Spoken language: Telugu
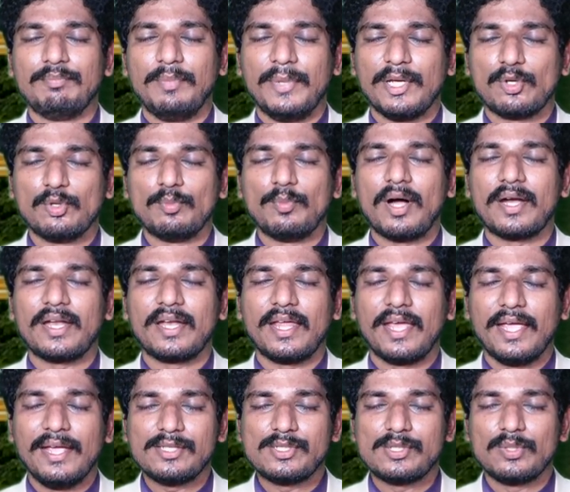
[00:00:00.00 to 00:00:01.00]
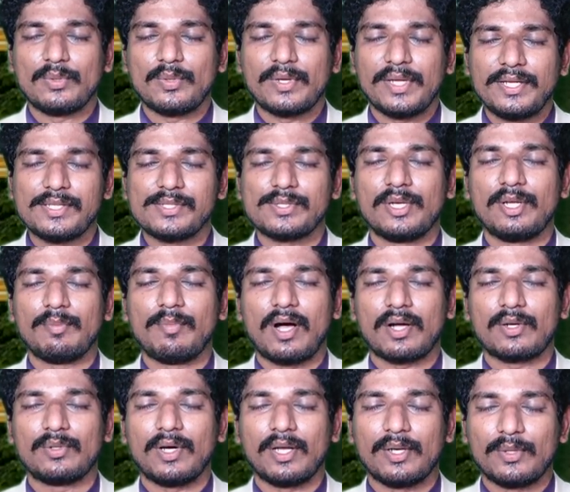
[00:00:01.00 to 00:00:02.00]
మీ కుమారుడైన యేసు క్రీస్తుని
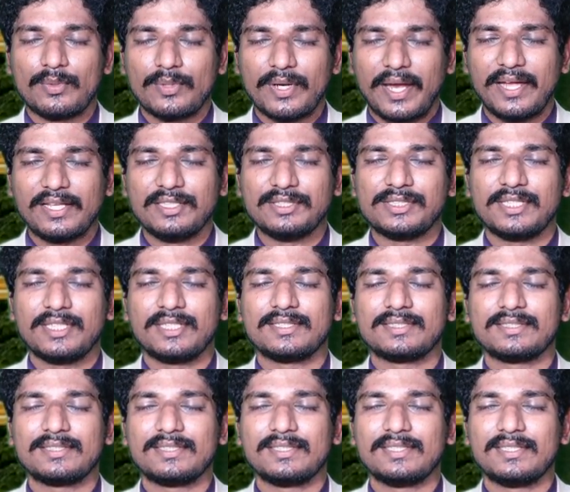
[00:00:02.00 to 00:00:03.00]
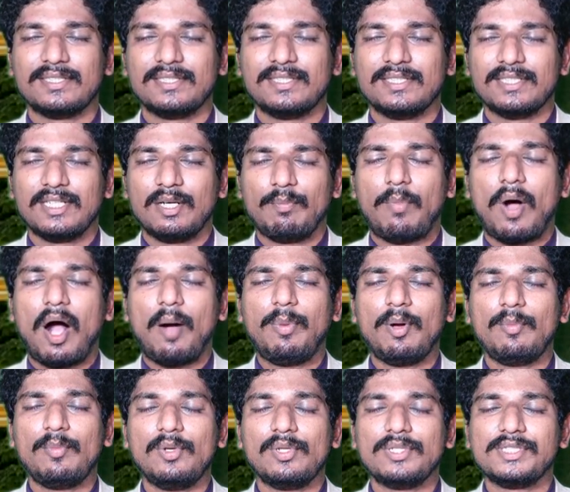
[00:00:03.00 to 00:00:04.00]
మాకు అనుగ్రహించి
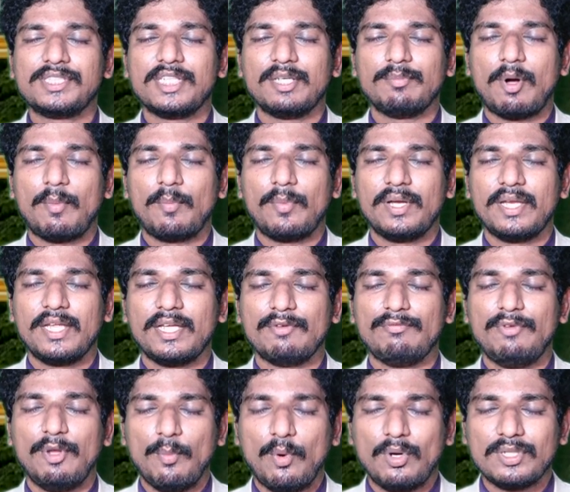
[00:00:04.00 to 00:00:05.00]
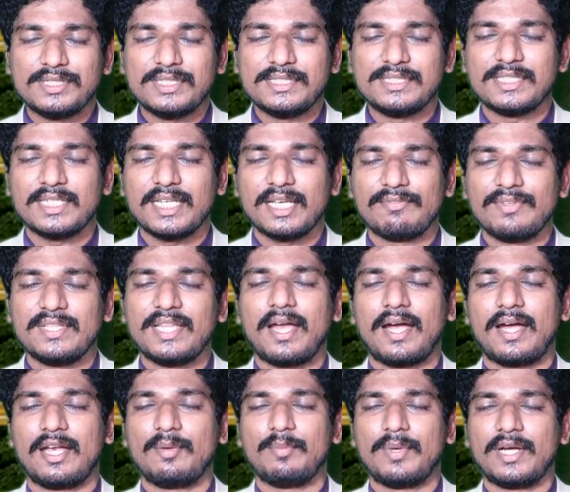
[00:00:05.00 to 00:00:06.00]
పాపముల నుంచి మమ్మల్ని విమోచించిన
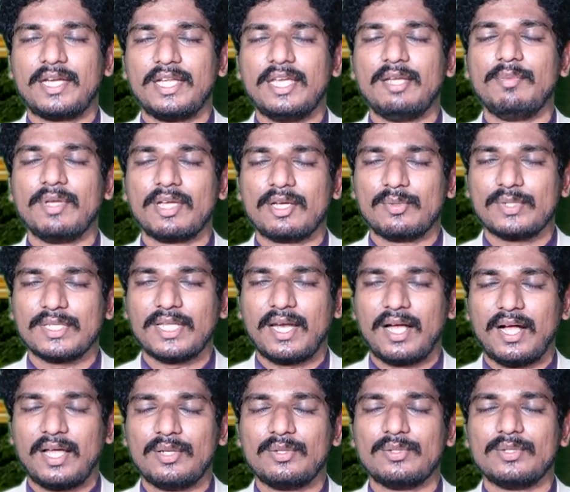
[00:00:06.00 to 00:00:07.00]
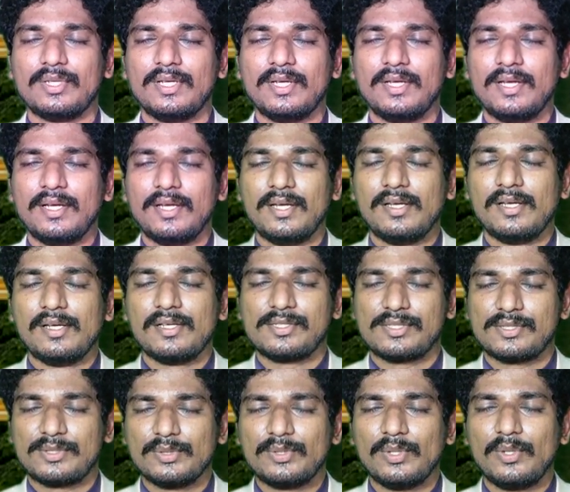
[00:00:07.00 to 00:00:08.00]
విధానాన్ని బట్టి మీకు వందనాలు
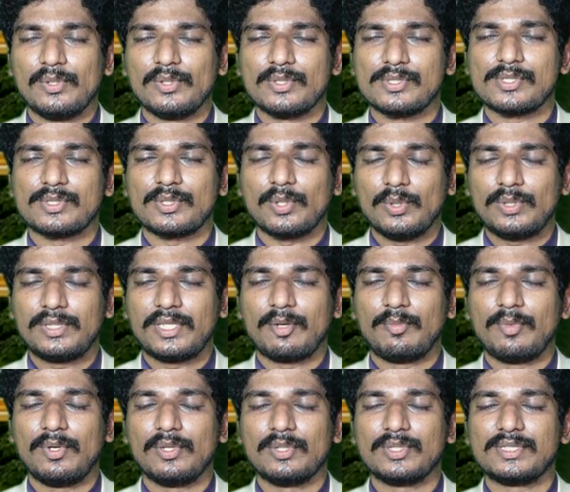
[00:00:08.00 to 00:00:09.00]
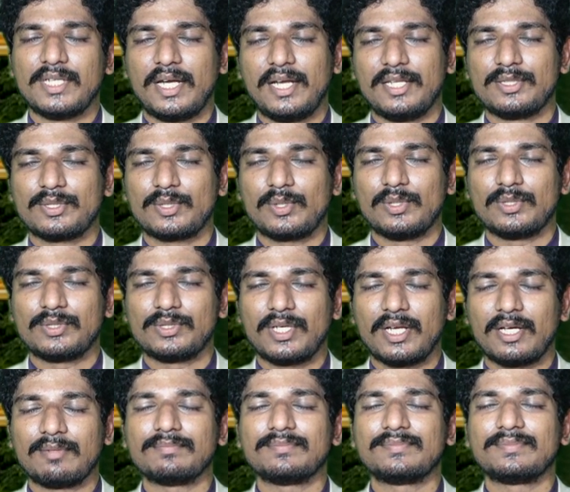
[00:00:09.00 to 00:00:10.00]
స్థుతులు స్తోత్రములు
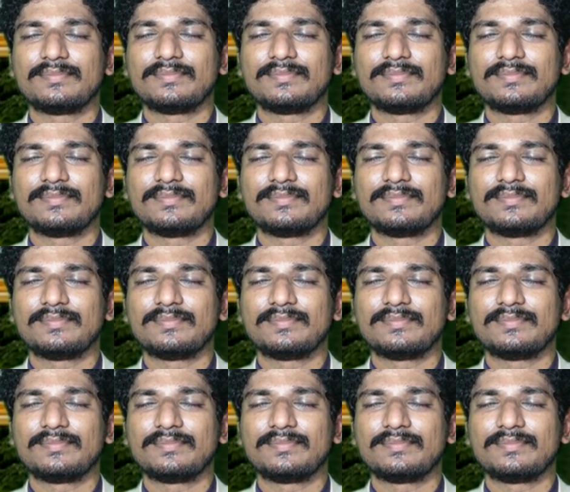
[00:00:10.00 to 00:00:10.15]
చెల్లించుకొనిచున్నాం